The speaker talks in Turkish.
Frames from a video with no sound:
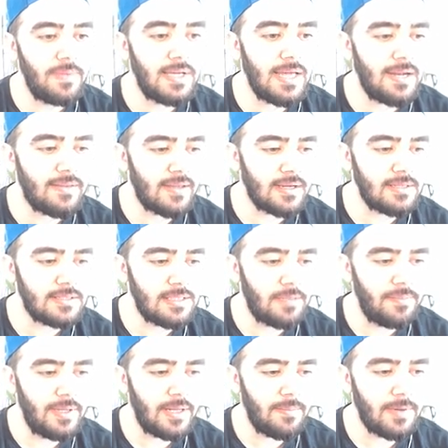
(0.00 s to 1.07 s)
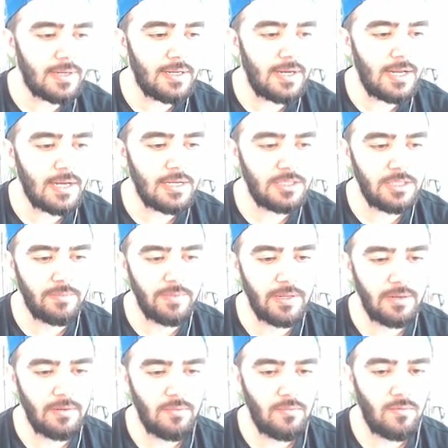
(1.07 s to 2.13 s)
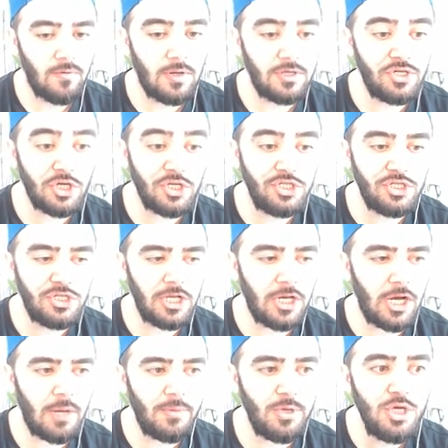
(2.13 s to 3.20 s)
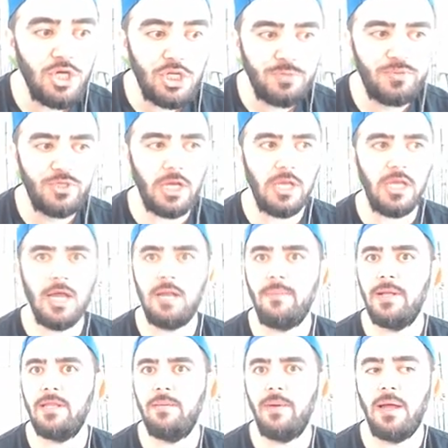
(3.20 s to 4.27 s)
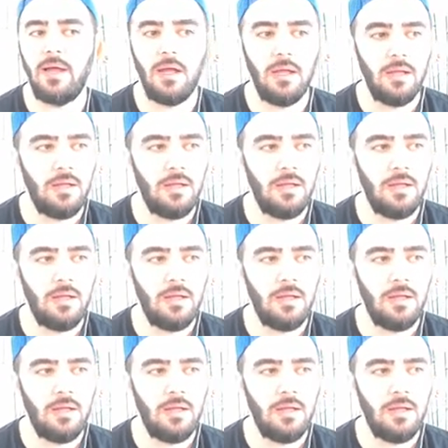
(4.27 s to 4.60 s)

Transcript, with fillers: Bir kere takılsam bir yerime kına yakacağım lan. Olacak iş değil abi. Hiçbir şey gelmedi be.